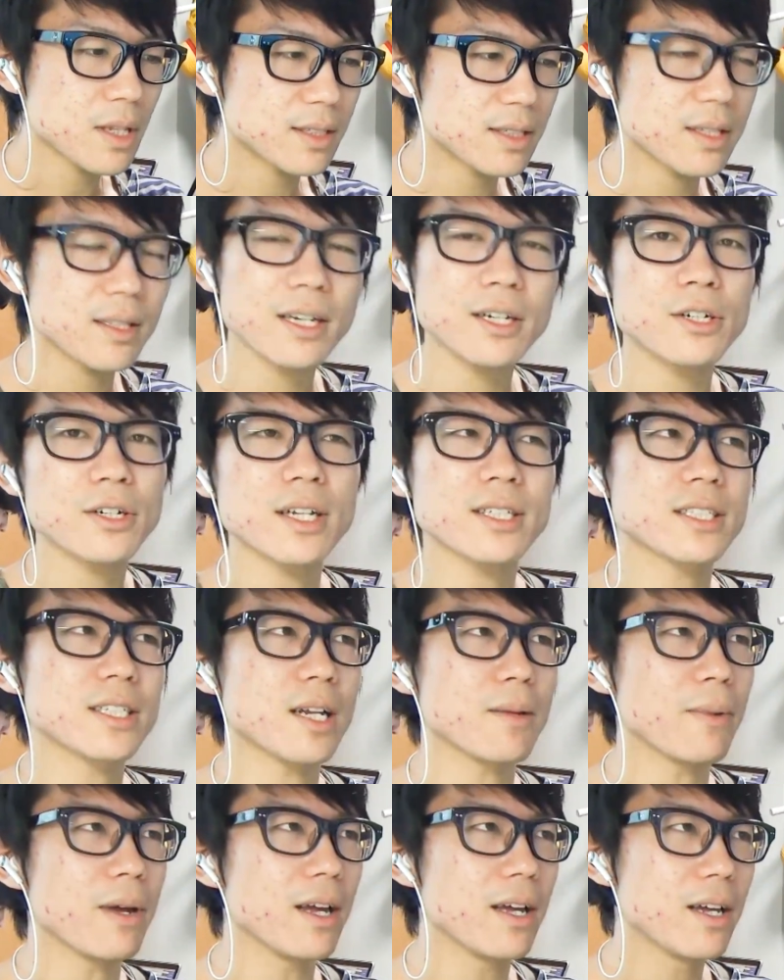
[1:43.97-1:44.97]
絶対食らっ
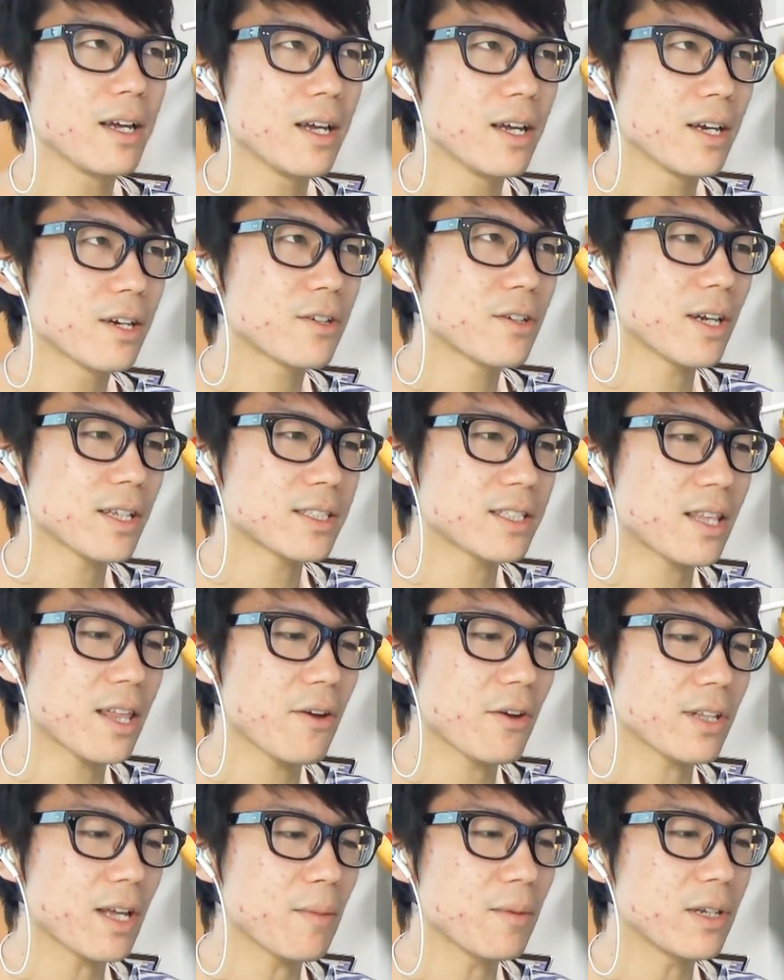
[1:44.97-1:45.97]
ちゃダメ食らっ
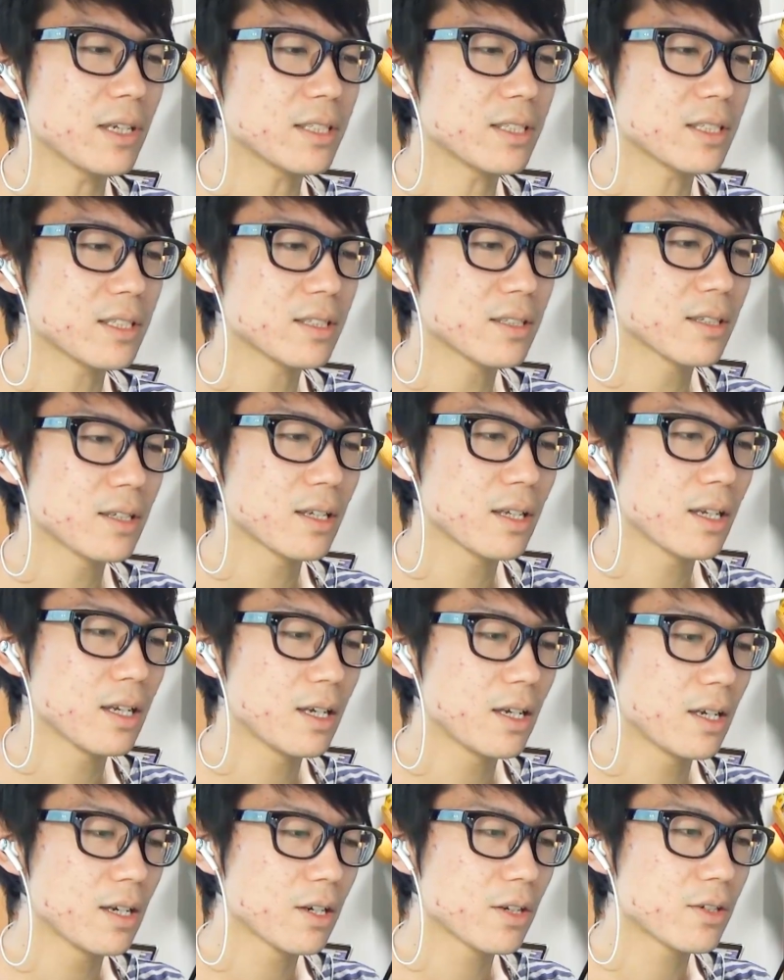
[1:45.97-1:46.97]
てはダメです
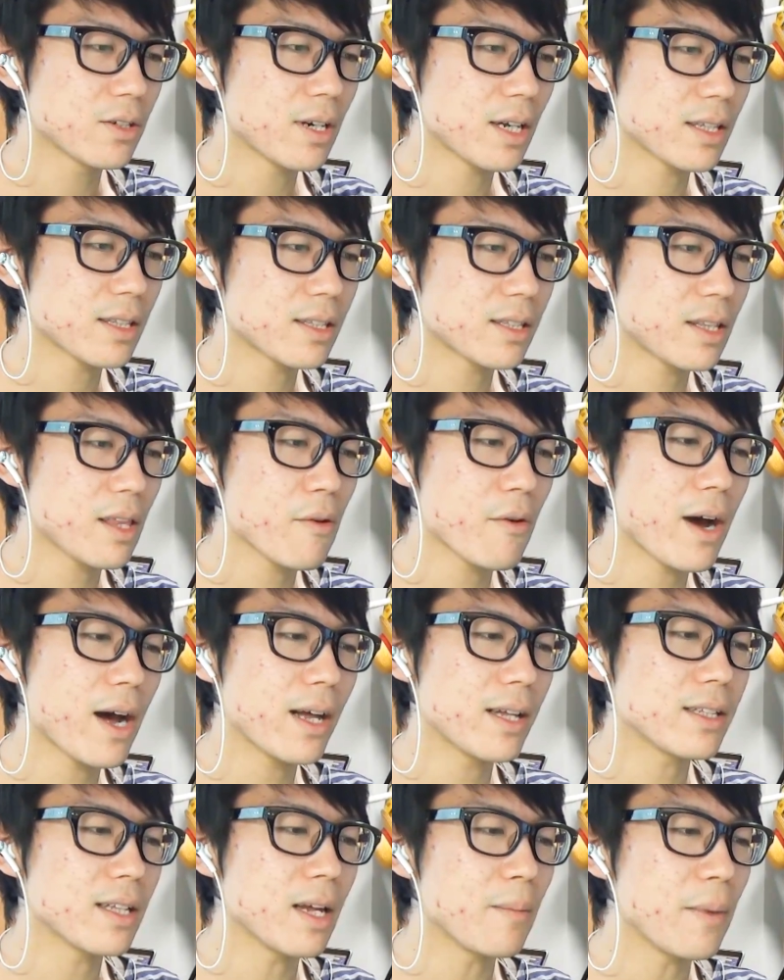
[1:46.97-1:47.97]
食らって
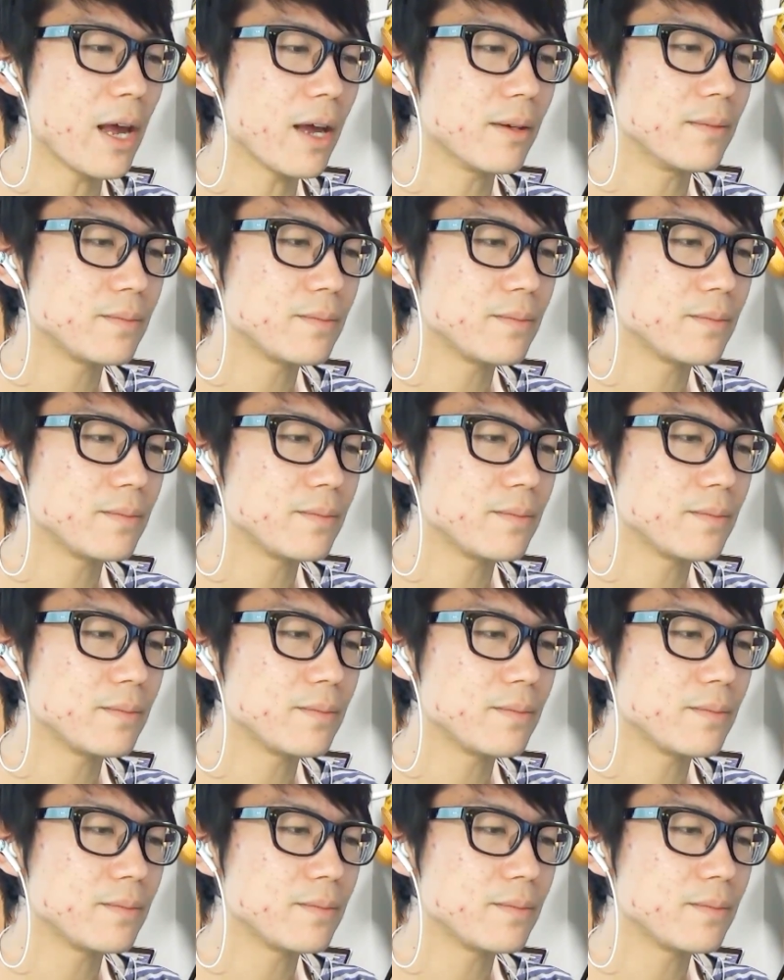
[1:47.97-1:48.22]
はダメ